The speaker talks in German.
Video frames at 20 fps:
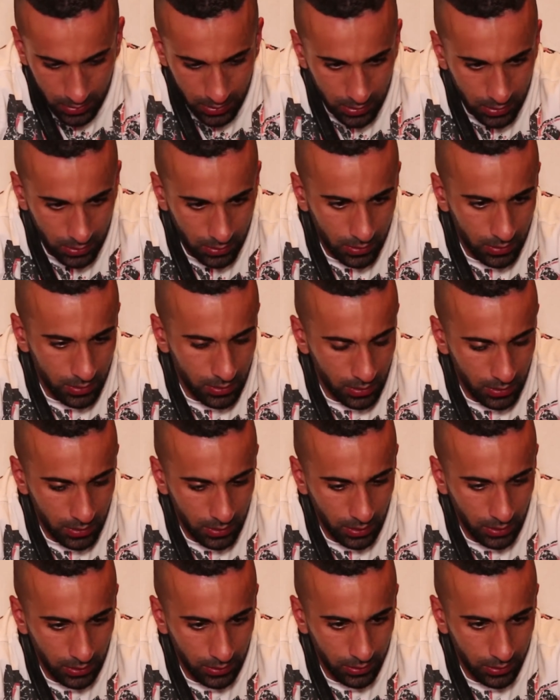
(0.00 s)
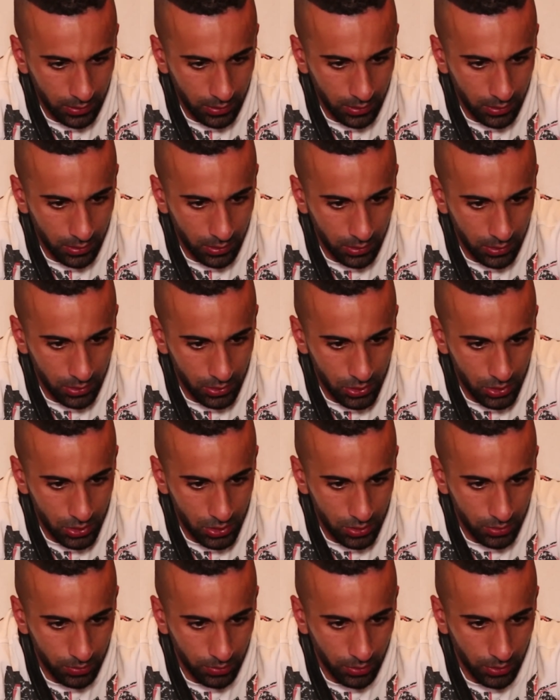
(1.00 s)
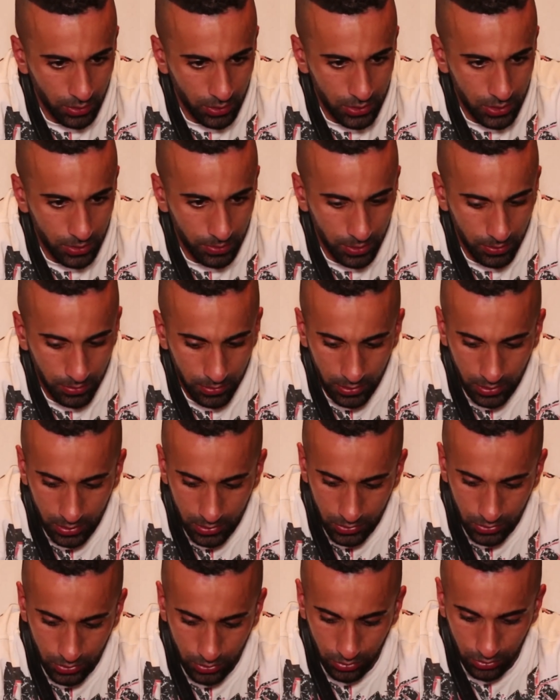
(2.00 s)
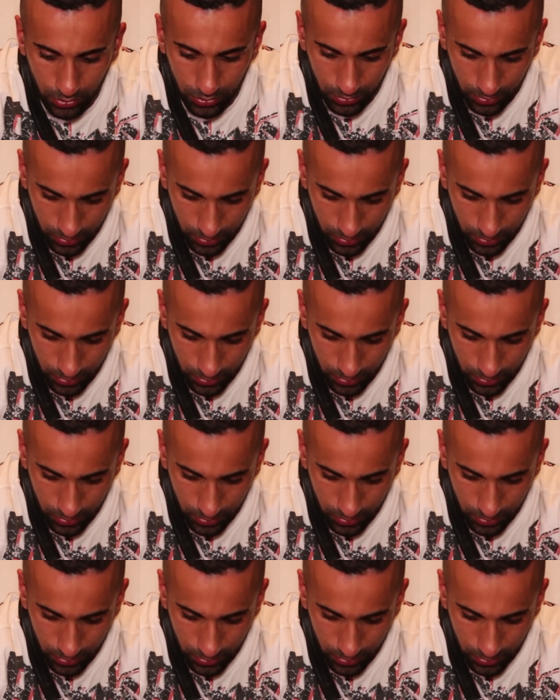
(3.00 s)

ist äh, deren äh, Geschichte, Bruder. Ich habe damit nichts zu tun.